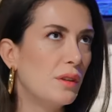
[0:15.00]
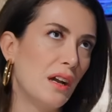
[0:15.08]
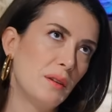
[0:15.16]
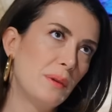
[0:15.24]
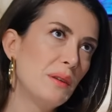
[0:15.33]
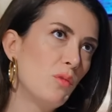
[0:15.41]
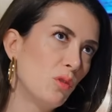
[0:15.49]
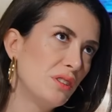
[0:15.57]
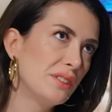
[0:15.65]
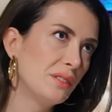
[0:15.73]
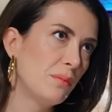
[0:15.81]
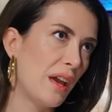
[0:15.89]
Yani benim
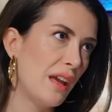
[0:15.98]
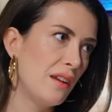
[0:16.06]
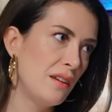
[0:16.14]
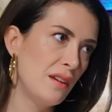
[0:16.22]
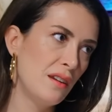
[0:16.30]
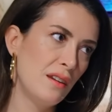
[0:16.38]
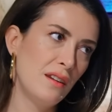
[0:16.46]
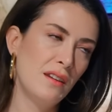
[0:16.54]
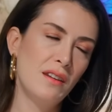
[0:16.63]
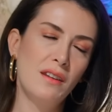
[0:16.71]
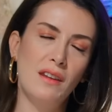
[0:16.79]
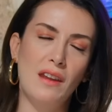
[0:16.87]
oynadığım en
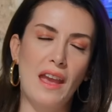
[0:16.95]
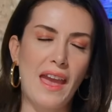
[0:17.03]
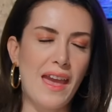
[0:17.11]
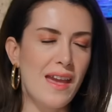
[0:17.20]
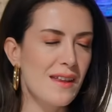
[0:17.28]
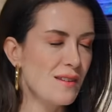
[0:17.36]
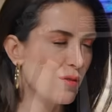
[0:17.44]
en